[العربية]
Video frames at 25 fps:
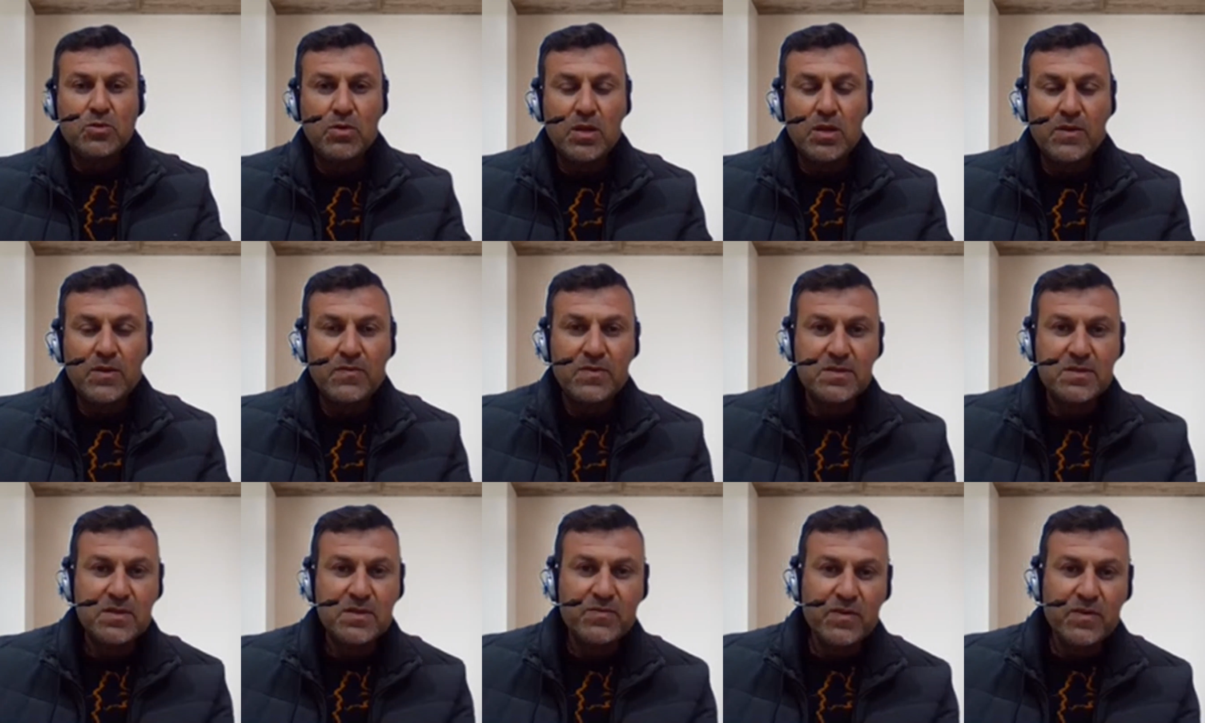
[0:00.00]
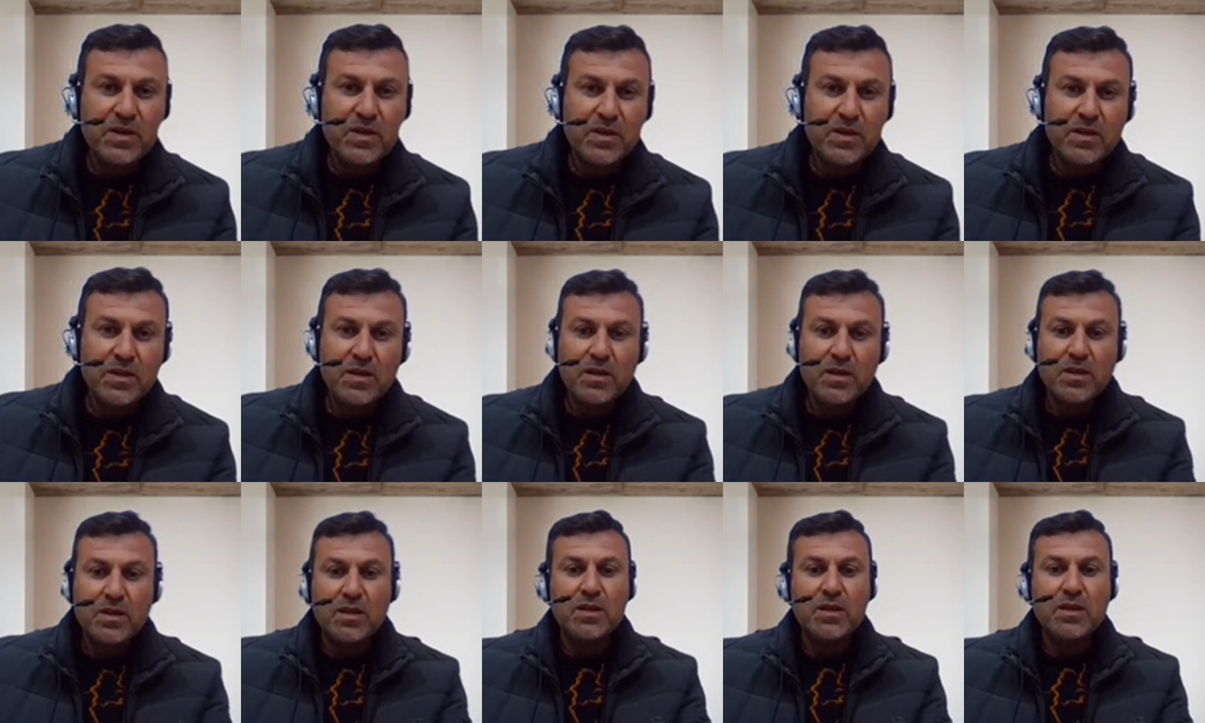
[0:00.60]
الطلاب في الصف
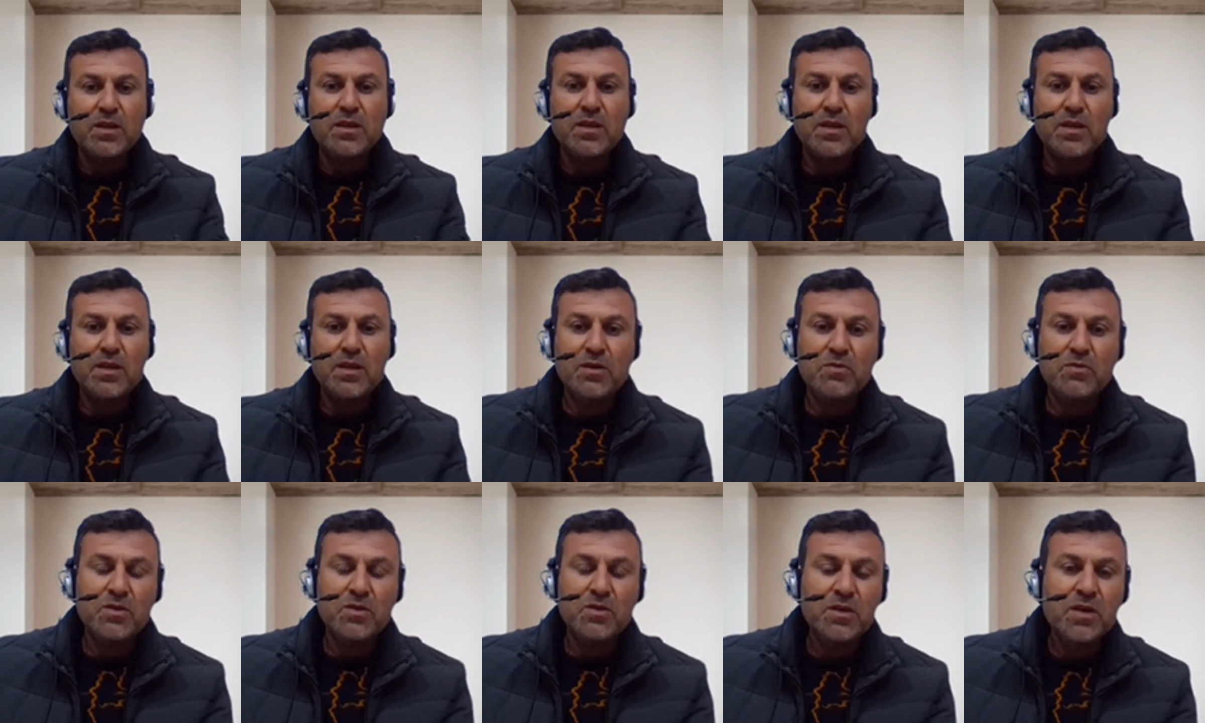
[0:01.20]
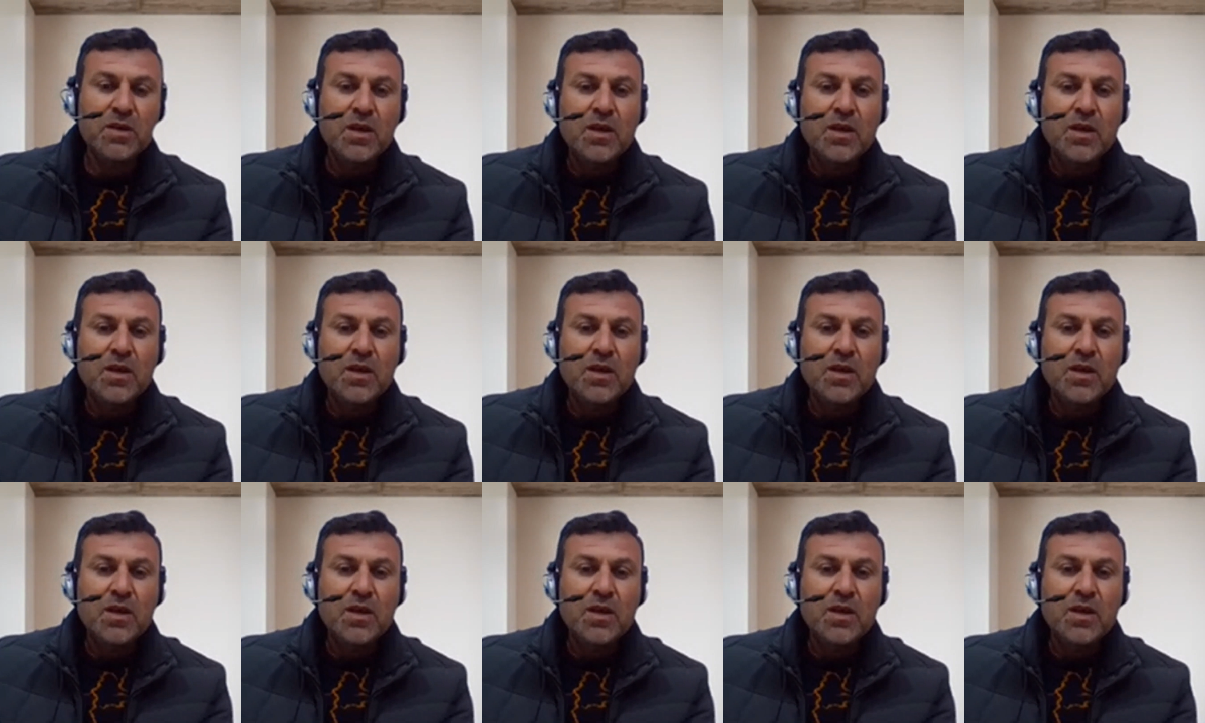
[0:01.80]
الثالث الثانوي